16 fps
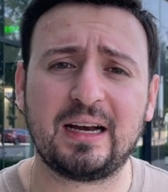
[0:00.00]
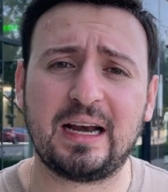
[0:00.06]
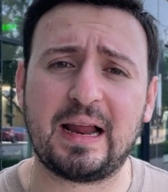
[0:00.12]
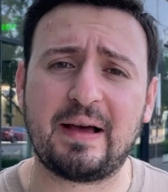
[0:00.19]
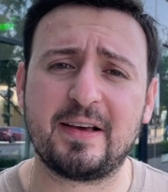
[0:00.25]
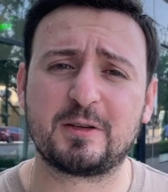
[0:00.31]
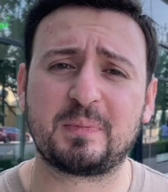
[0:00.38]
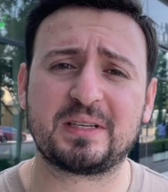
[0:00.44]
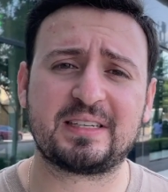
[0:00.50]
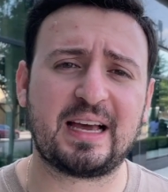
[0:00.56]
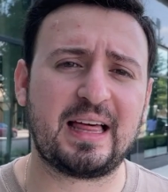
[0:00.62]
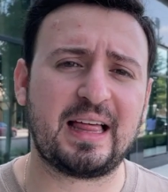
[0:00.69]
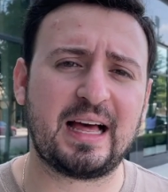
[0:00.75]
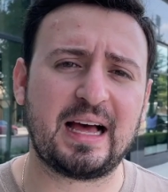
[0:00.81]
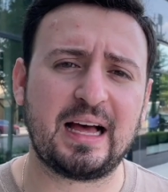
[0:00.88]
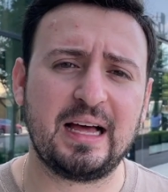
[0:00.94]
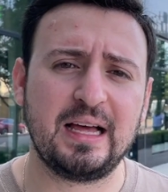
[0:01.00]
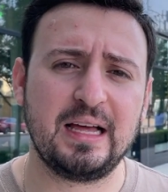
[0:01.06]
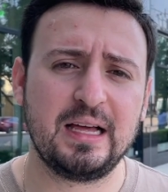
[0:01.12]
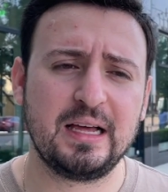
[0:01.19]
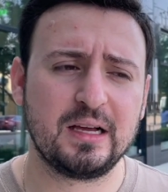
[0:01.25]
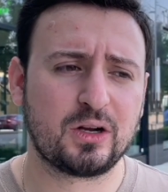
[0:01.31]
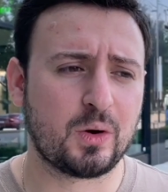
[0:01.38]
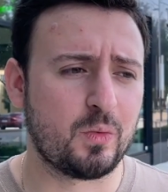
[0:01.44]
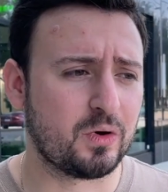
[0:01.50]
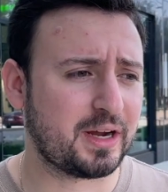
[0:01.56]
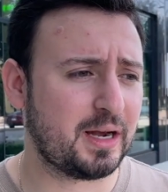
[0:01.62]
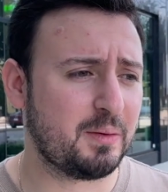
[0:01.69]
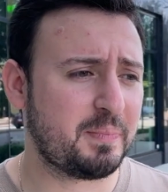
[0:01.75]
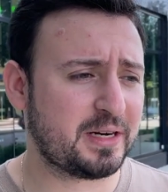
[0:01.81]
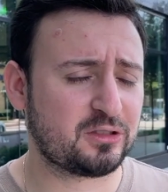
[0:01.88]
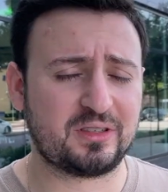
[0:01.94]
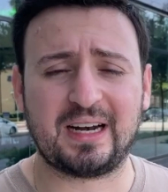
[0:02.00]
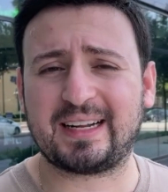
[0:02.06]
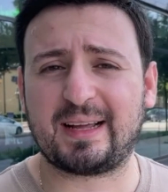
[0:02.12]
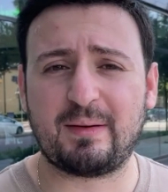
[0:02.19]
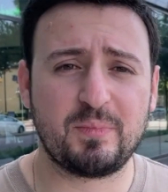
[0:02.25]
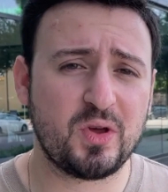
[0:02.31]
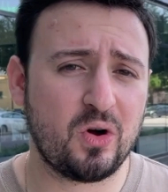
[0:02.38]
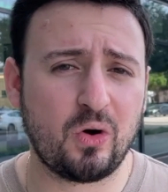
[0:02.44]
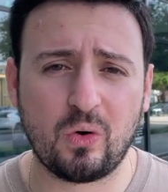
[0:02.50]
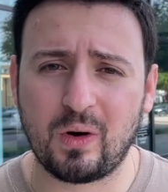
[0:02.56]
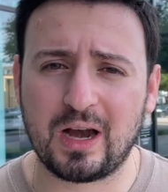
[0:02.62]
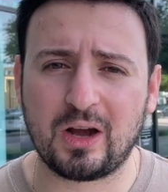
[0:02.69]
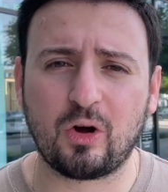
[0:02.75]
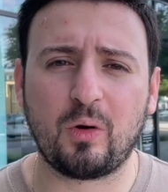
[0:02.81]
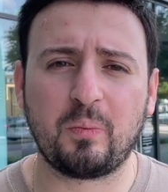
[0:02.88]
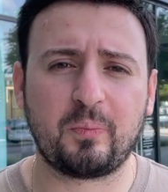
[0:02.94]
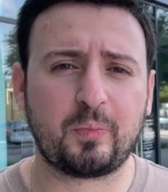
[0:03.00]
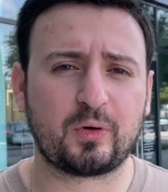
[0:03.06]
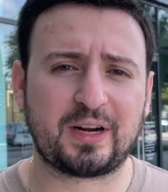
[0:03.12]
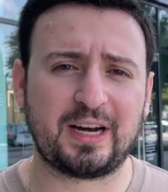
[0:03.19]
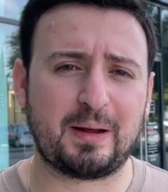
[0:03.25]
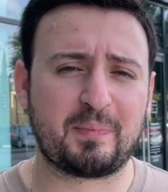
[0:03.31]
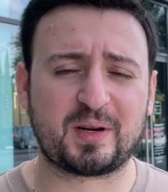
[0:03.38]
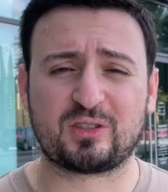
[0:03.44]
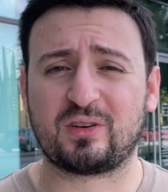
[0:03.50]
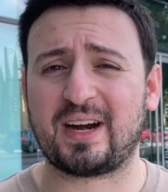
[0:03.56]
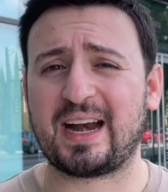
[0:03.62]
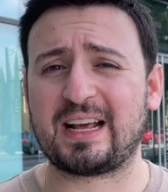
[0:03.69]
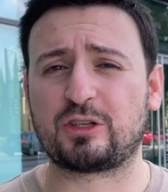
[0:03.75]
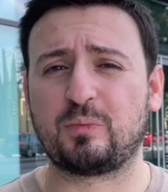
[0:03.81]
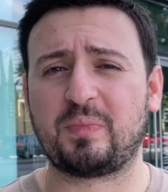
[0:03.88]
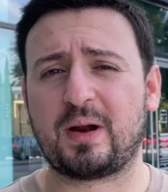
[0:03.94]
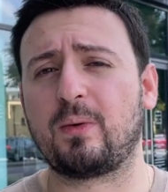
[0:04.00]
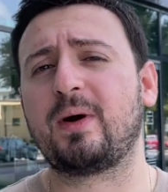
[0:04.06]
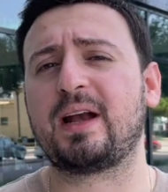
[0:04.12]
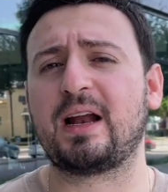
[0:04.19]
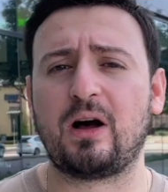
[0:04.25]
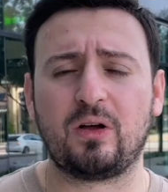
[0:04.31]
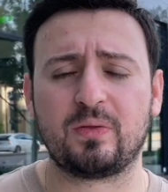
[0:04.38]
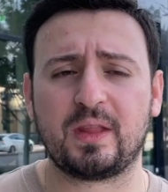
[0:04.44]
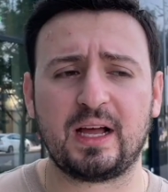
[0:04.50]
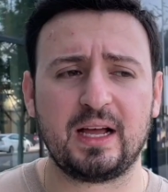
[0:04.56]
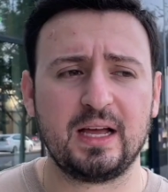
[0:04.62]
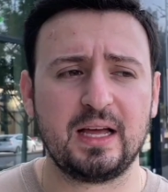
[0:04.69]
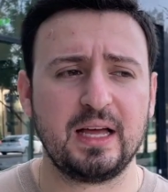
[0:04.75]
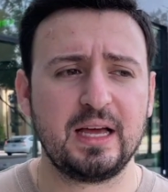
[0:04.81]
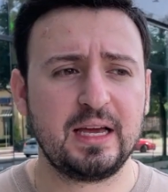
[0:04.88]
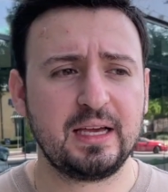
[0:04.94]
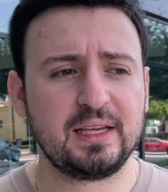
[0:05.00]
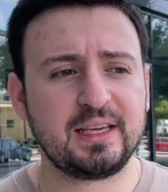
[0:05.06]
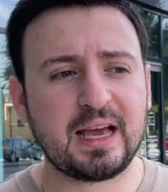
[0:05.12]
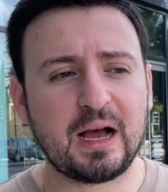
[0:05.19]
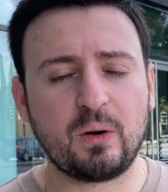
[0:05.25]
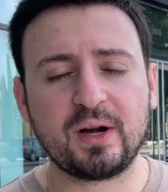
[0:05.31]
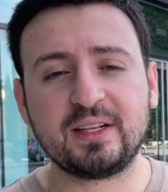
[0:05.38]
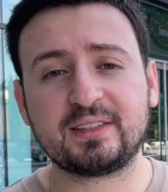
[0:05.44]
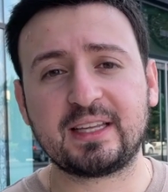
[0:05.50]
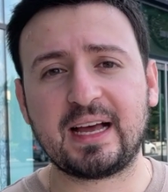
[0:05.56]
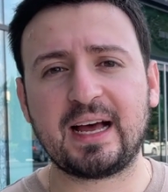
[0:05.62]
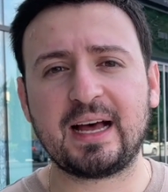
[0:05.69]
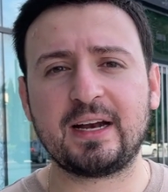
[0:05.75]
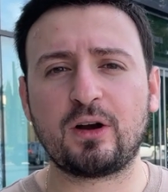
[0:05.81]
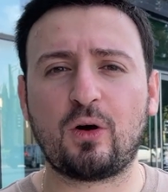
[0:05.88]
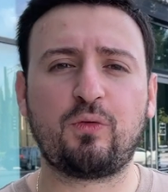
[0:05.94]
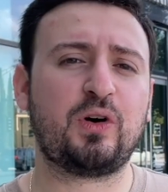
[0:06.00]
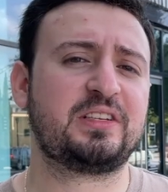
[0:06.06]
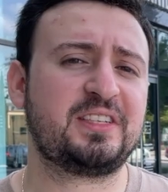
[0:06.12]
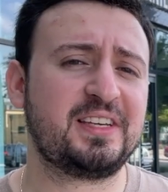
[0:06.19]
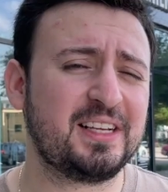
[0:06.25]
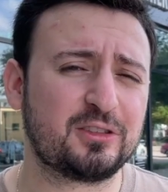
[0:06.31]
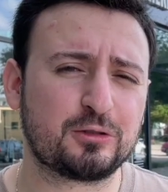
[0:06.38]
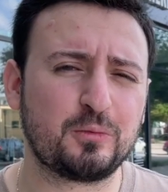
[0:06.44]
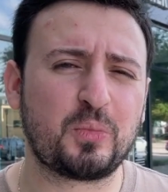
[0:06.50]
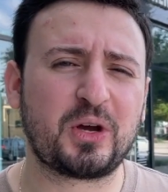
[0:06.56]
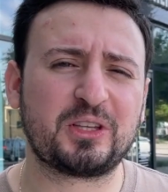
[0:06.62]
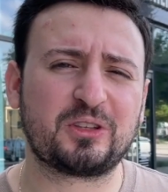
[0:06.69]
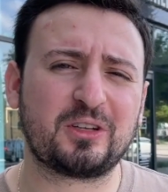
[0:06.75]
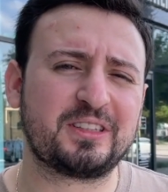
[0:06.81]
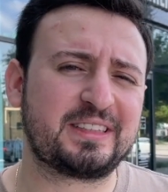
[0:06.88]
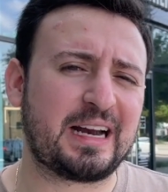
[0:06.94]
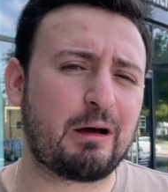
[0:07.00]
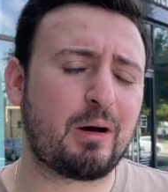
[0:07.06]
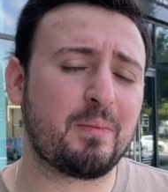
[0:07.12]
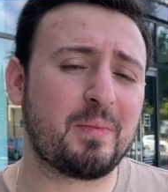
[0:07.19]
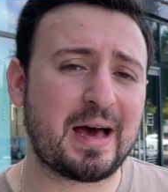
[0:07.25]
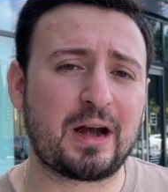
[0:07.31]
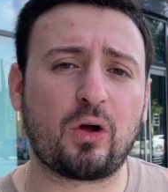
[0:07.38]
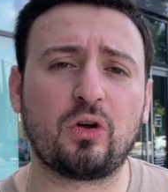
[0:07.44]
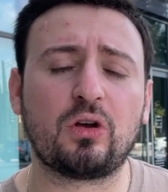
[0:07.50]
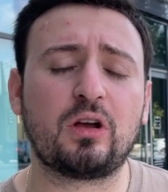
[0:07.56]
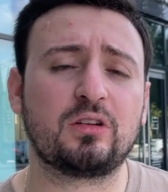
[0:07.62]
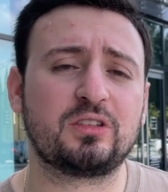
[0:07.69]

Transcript: La vez pasada como que el personal cambió o algo porque la persona era súper buena onda y ahorita no fue así, entonces un poquito de trago amargo.